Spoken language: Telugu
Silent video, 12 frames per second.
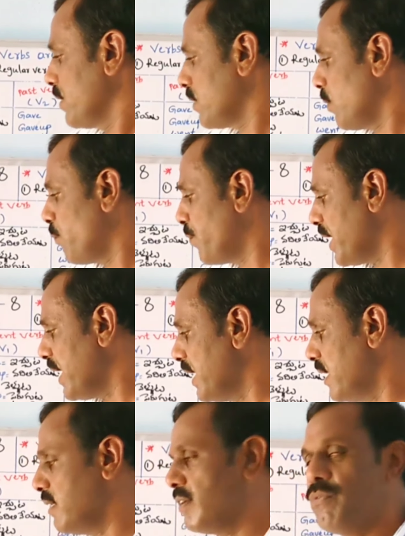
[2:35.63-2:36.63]
తర్వాత
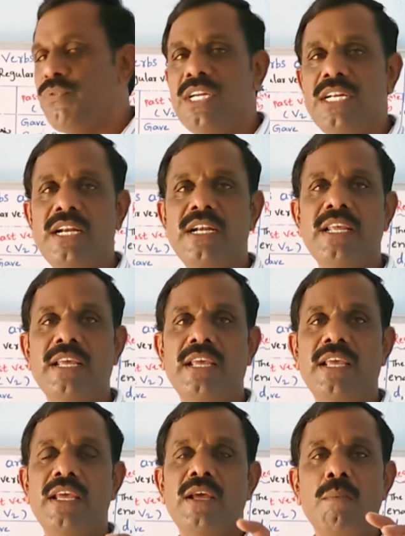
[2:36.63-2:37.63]
ఫీడ్ ఫీడ్ అంటే
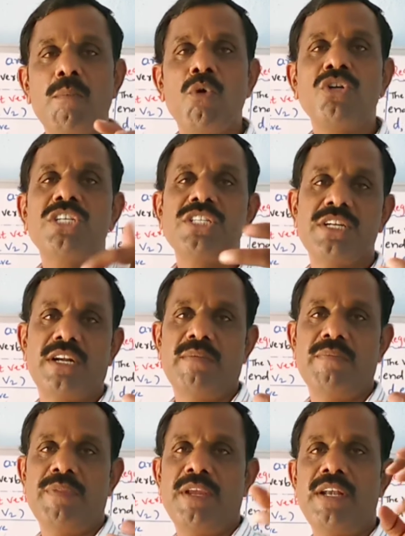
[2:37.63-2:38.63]
పోషించడం
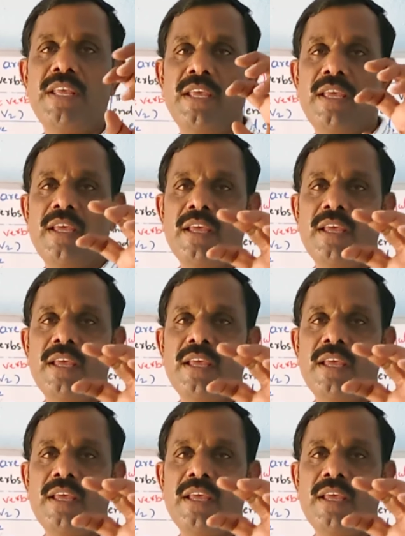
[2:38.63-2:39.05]
అంటే